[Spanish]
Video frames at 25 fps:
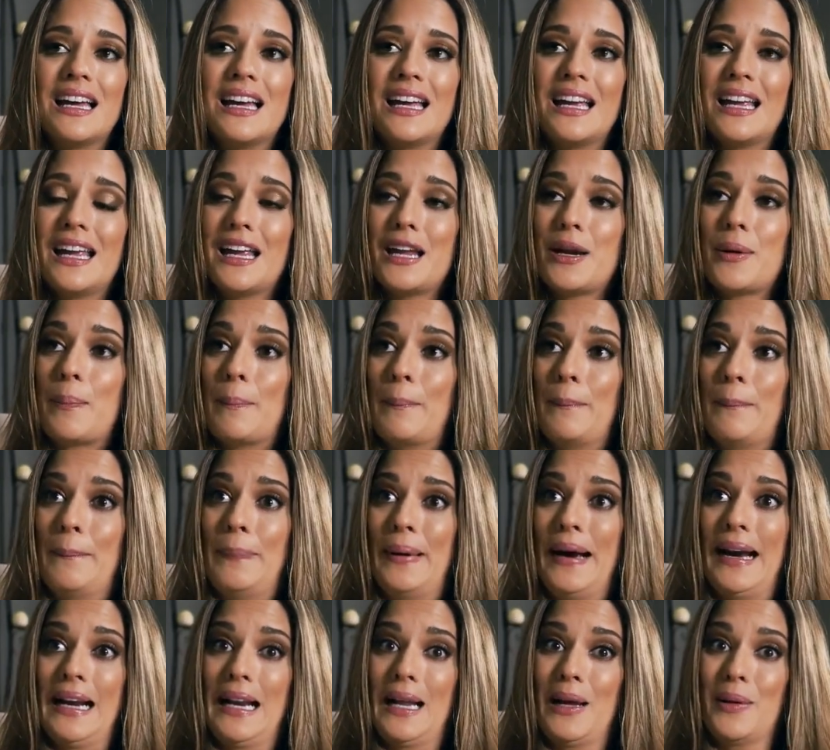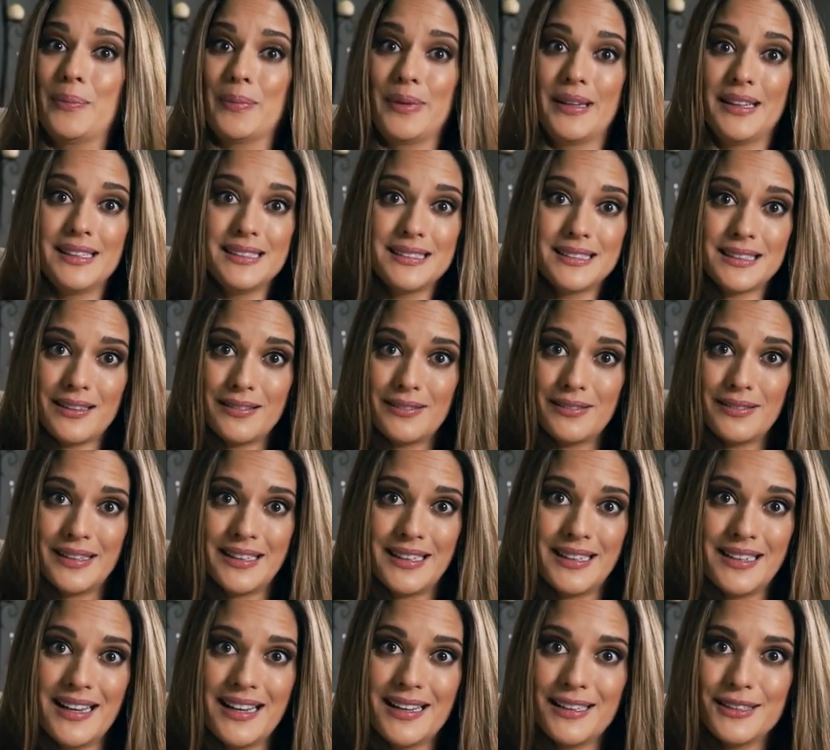Eh, para mí,
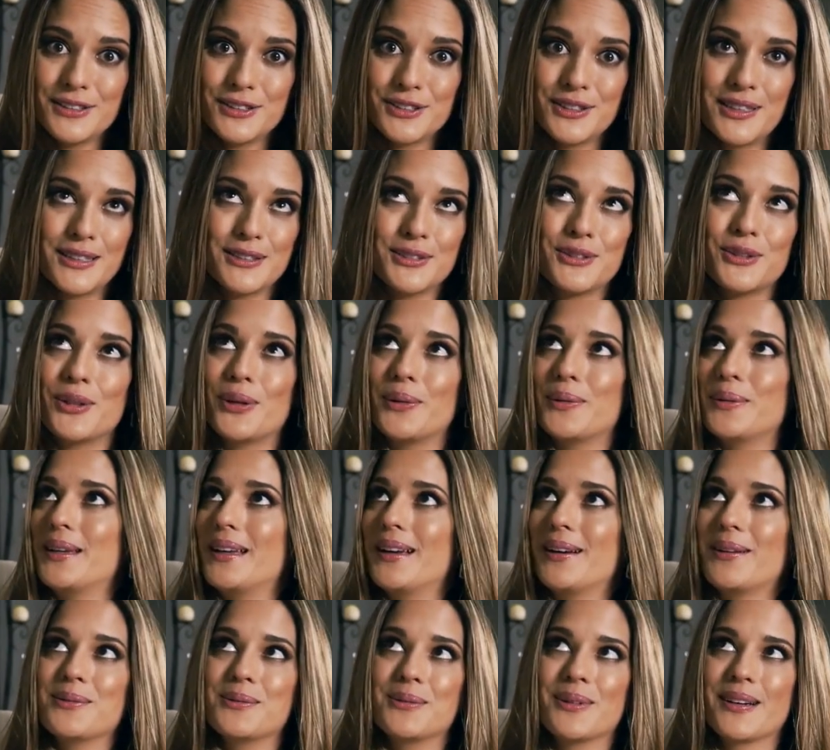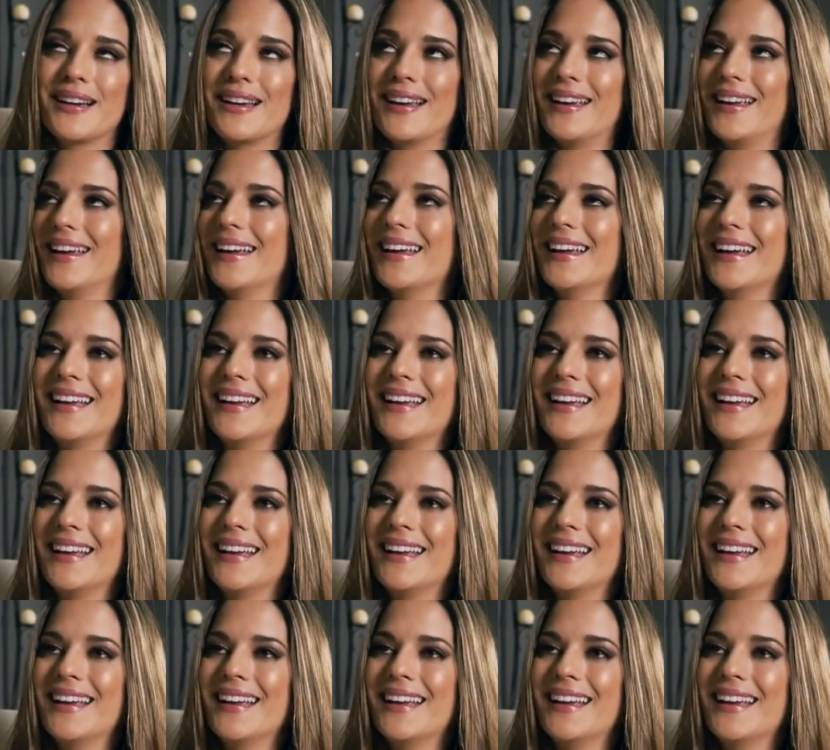Sabrina, o sea, todavía como que